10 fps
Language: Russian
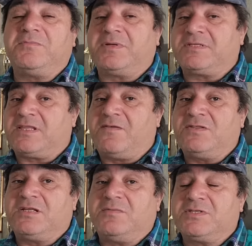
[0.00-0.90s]

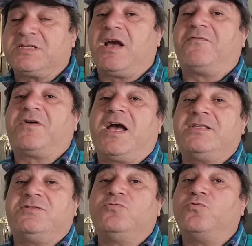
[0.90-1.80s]
представителями Закавказья,